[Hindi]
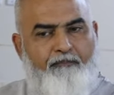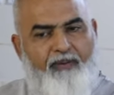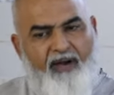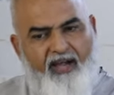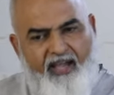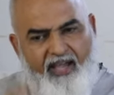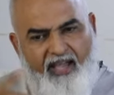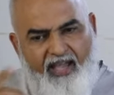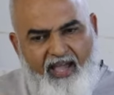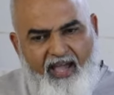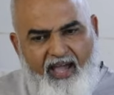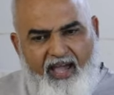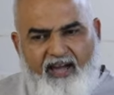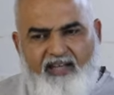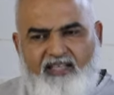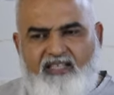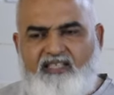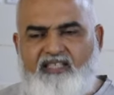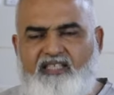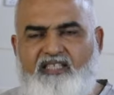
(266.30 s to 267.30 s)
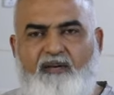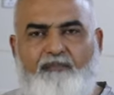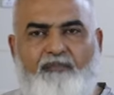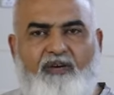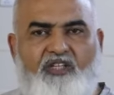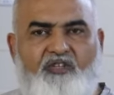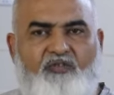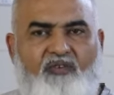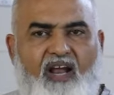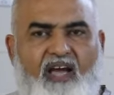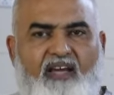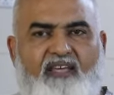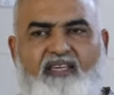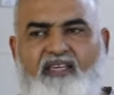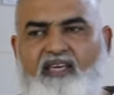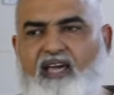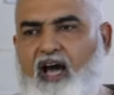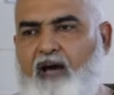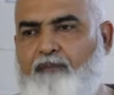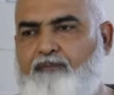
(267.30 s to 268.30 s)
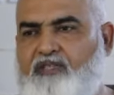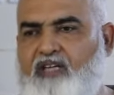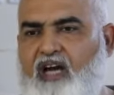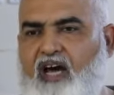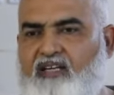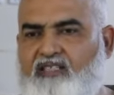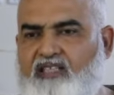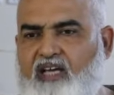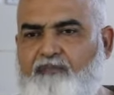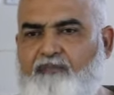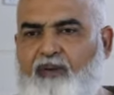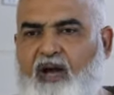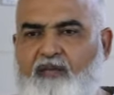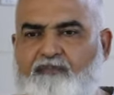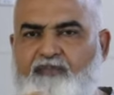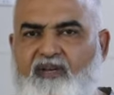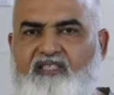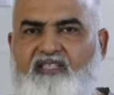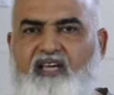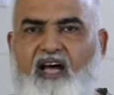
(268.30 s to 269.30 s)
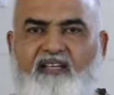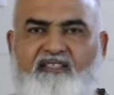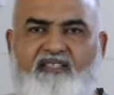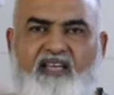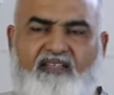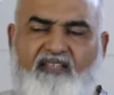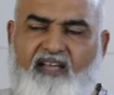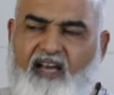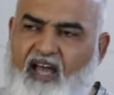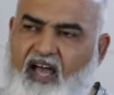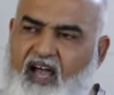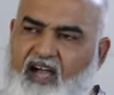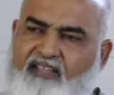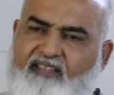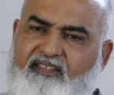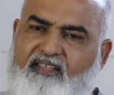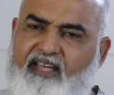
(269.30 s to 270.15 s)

बगैर किसी से मशवरा किए आप चार चार पाँच पाँच सात सात लाख